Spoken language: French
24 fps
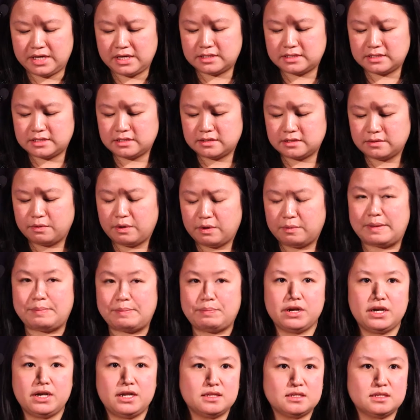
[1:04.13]
cours des prochaines
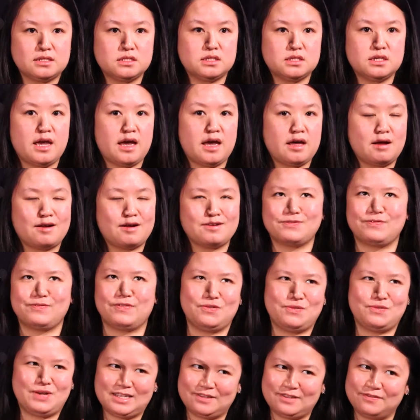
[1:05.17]
semaines, nous
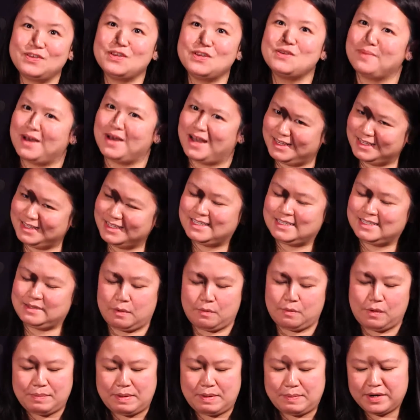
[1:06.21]
allons, euh,
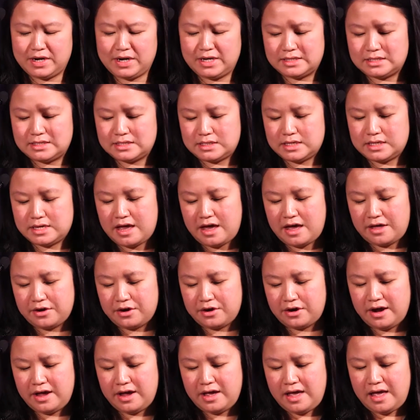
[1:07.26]
quelques semaines, quelques
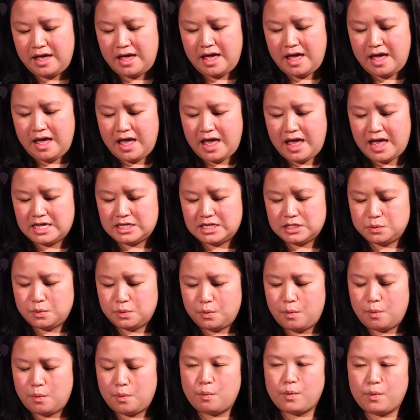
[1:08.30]
mois, nous
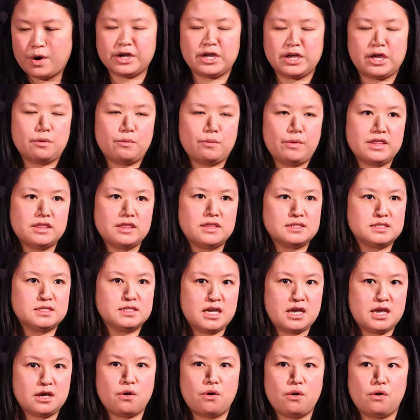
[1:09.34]
allons faire ce
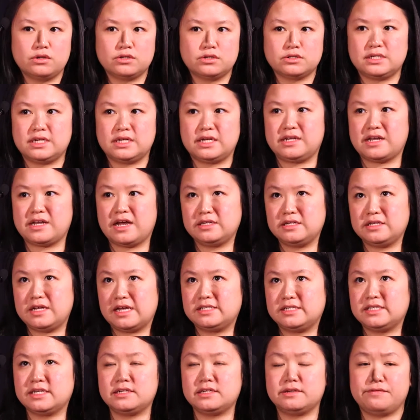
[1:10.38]
travail et nous
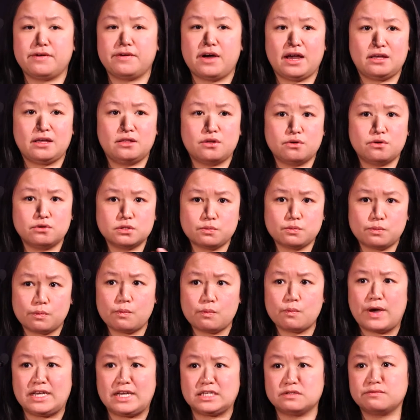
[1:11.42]
travaillerons avec les intéressés
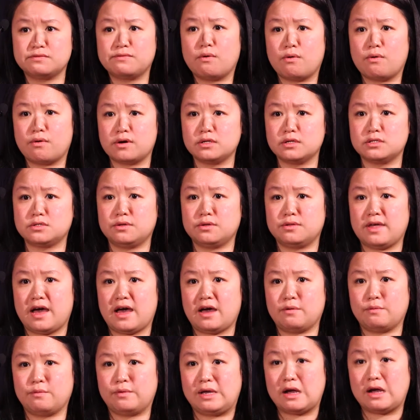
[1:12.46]
pour identifier
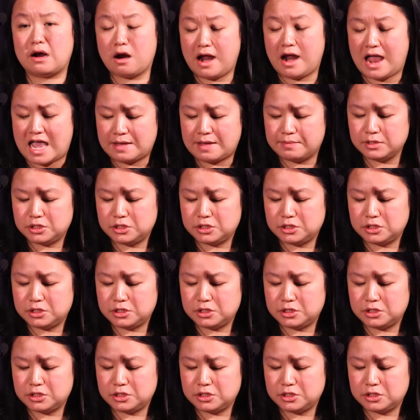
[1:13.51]
les voies,